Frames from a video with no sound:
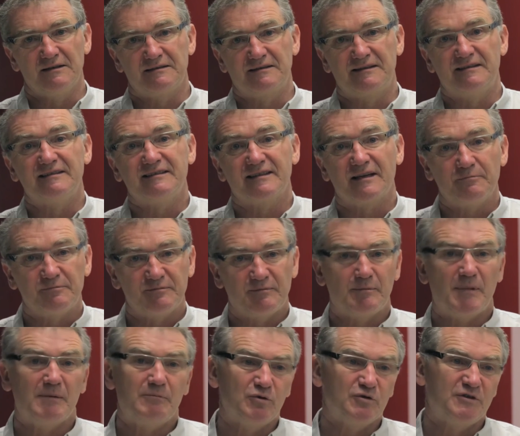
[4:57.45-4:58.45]
ce qui ne serait
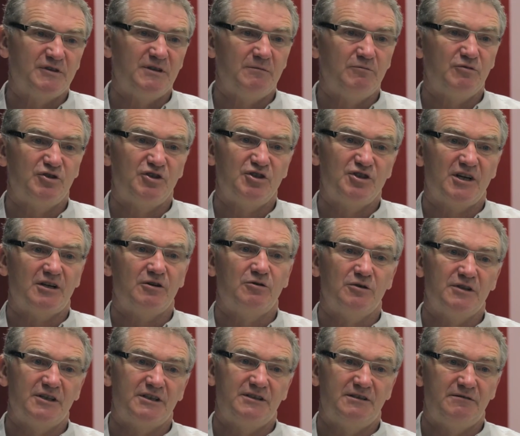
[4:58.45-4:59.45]
pas possible si chaque
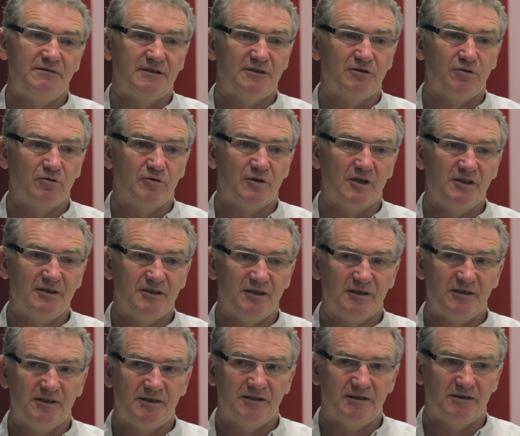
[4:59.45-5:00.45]
collectivité locale
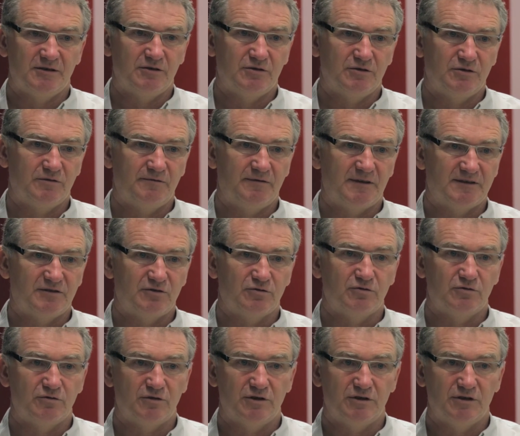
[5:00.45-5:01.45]
y allait de
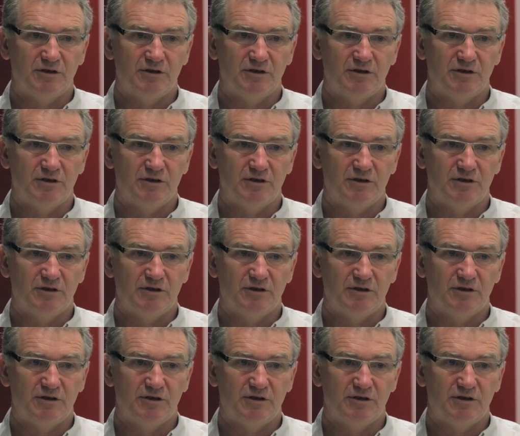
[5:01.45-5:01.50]
façon